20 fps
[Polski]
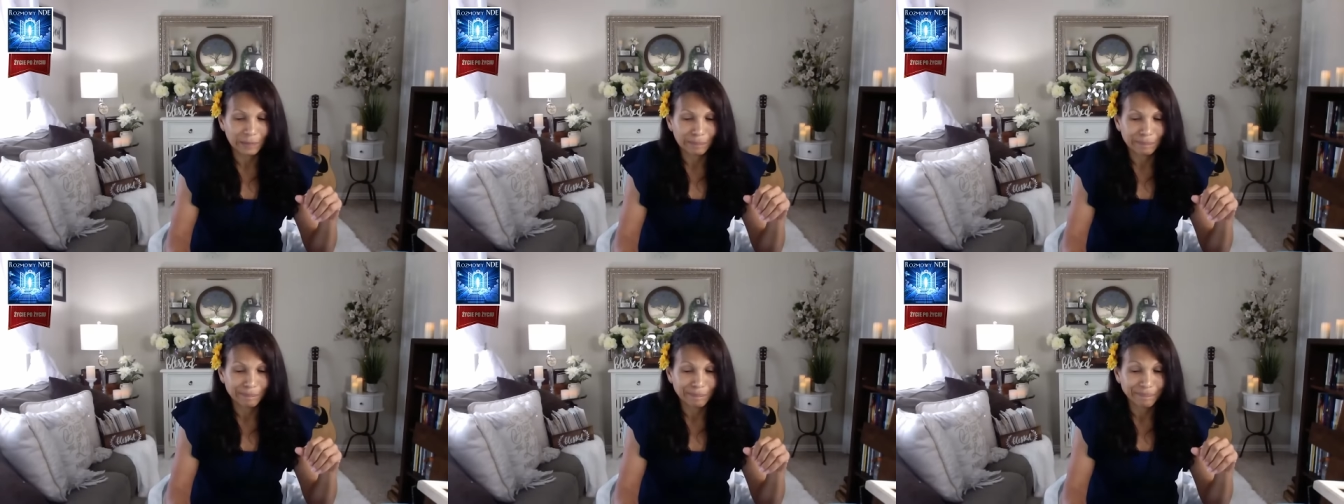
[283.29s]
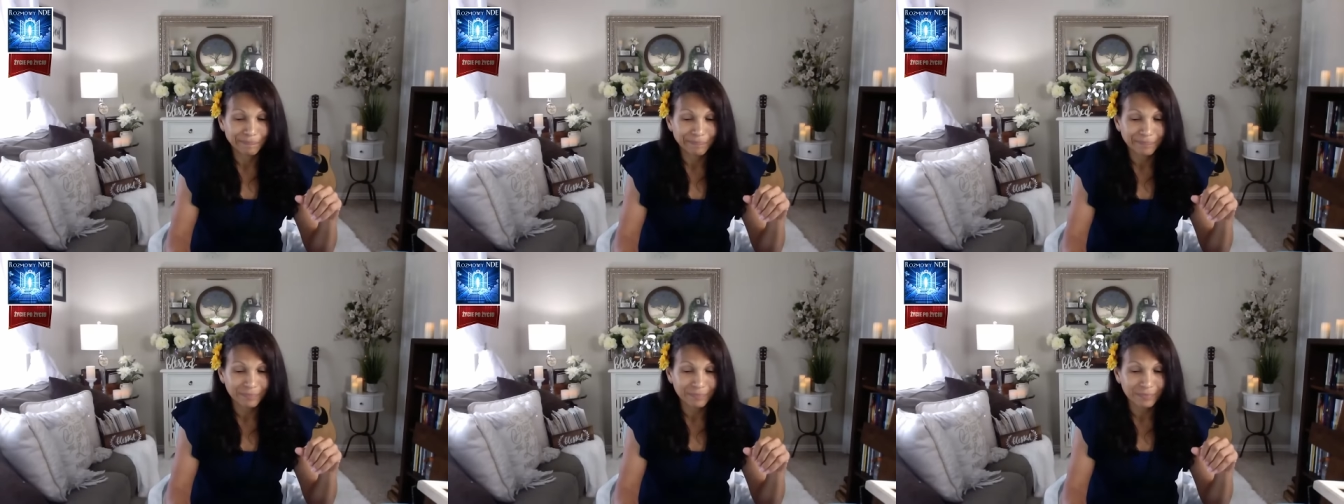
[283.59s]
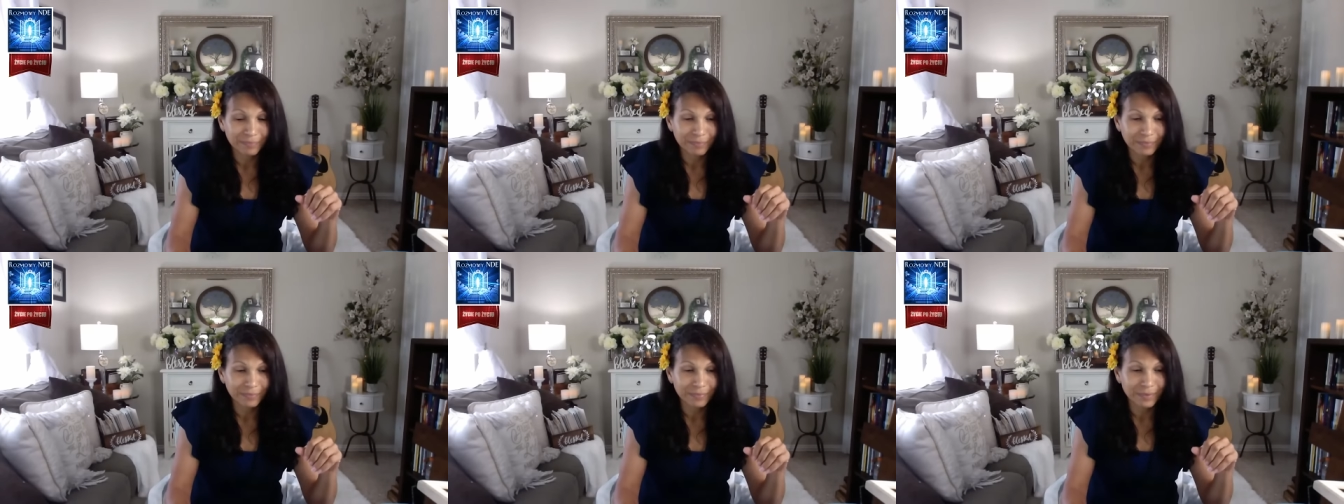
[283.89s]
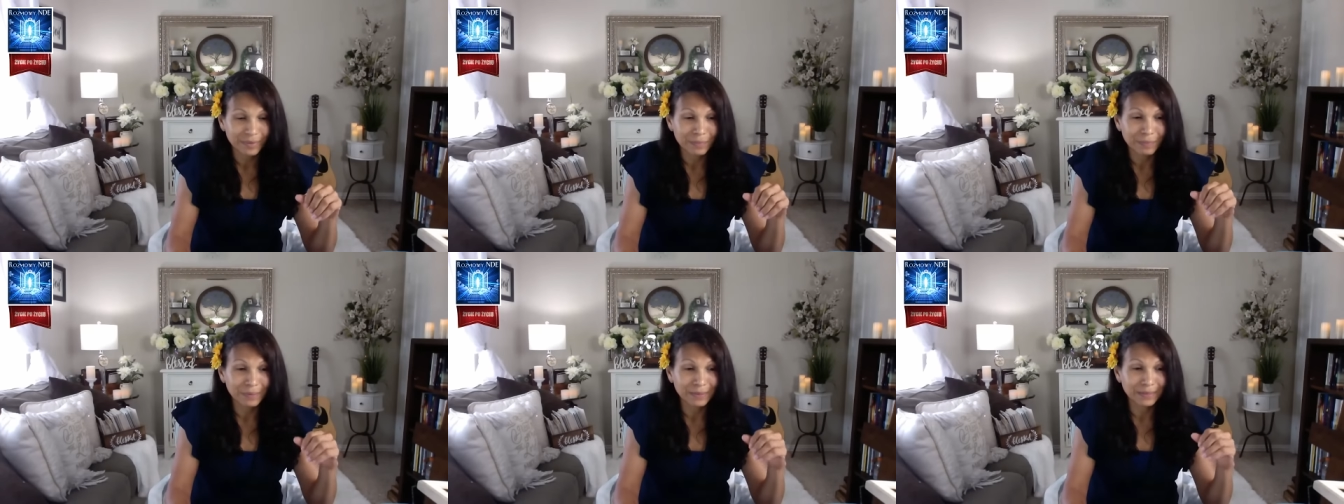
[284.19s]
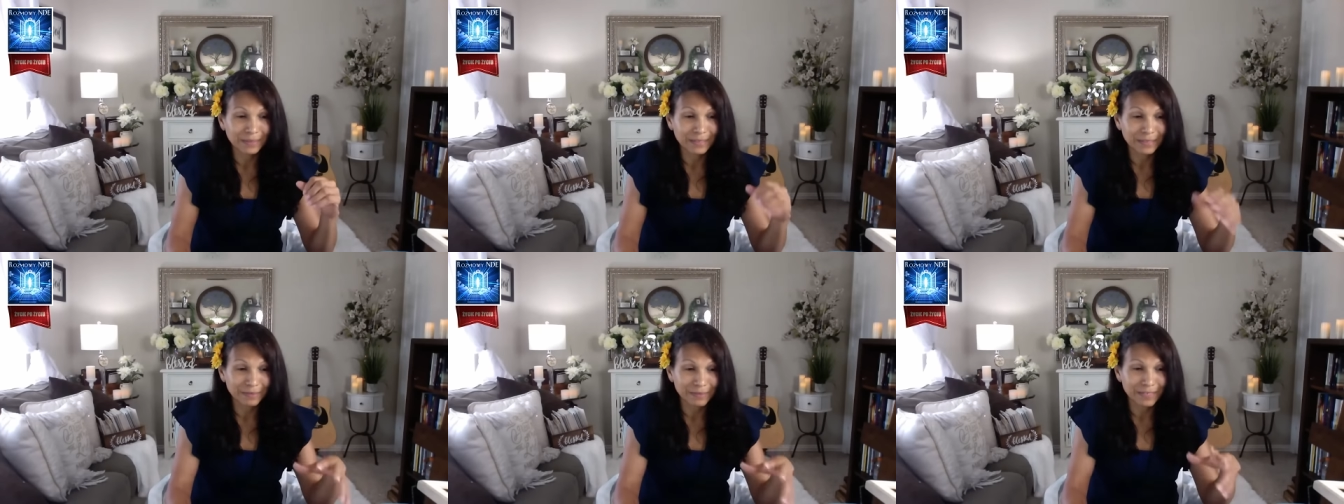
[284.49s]
to nie wierzyłam w to, że
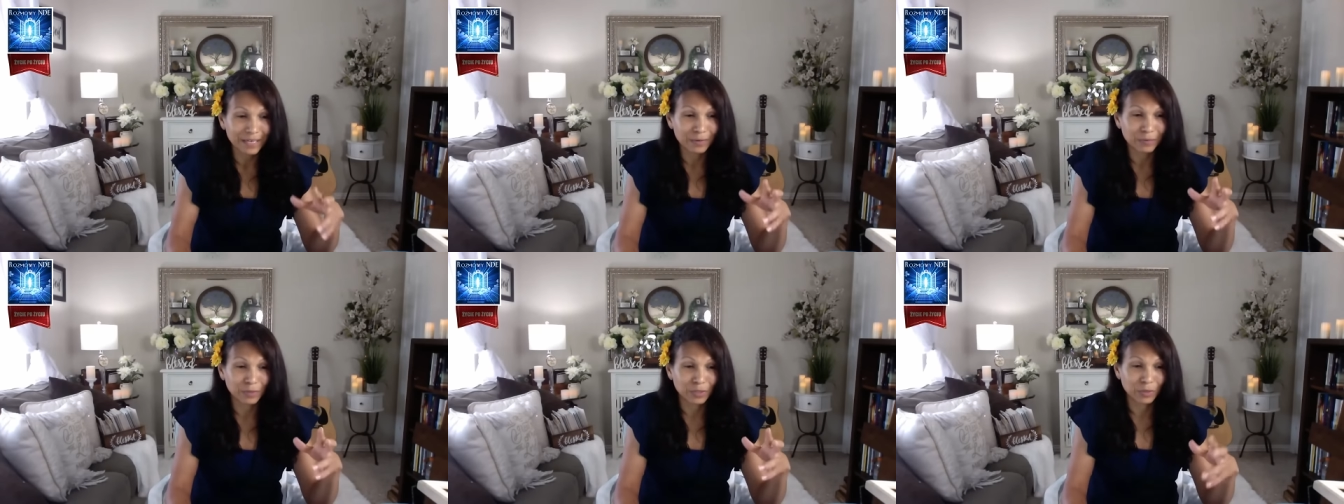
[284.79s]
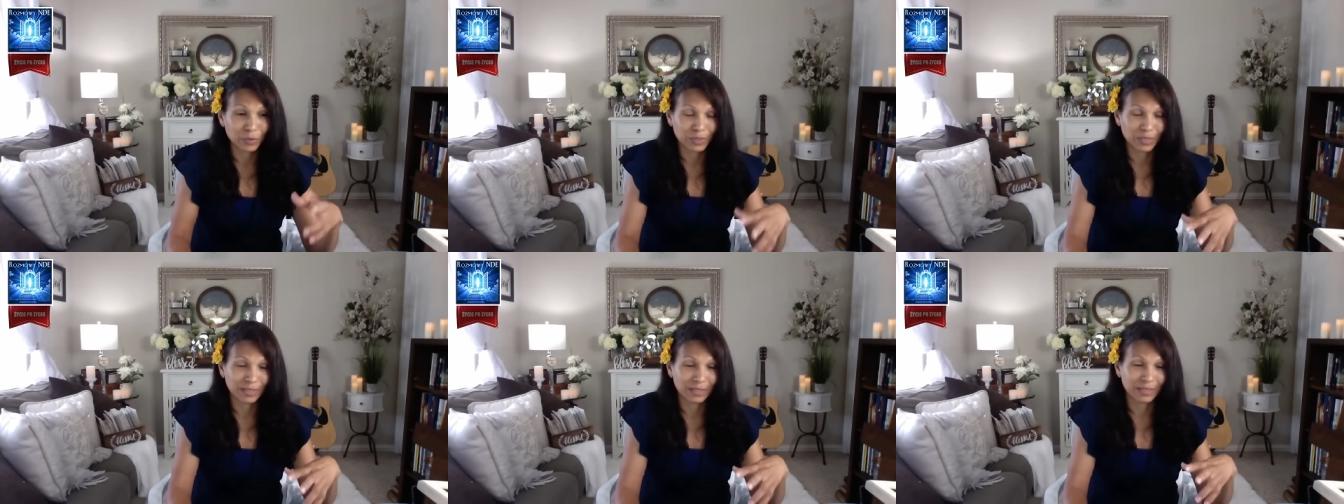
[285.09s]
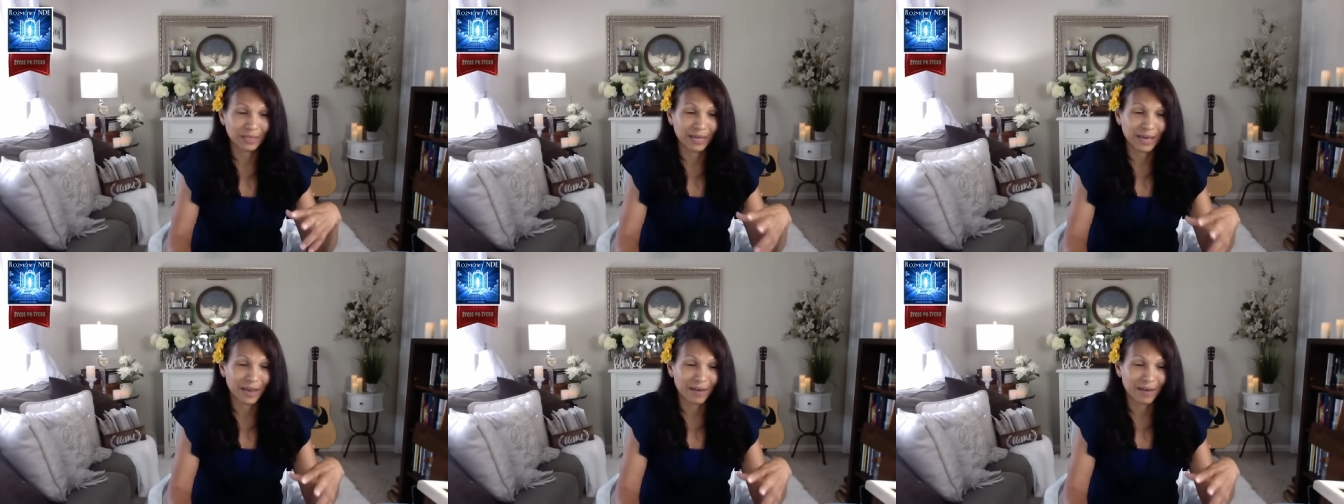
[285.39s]
idę do nieba.